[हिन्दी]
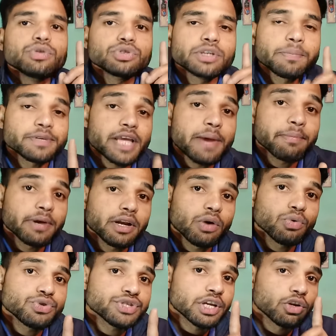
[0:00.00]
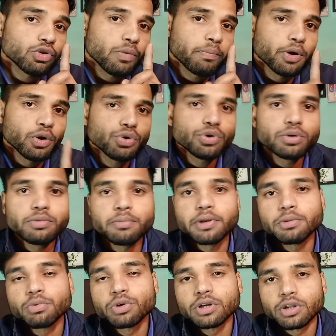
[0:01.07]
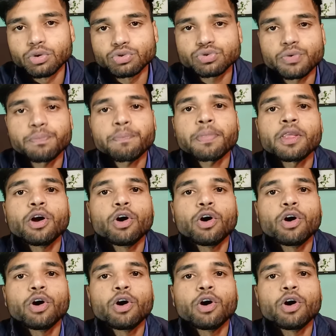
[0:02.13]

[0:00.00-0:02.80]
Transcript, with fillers: तो सब्सक्राइब करना उस चैनल को बिल्कुल भी मत भूलना दोस्तों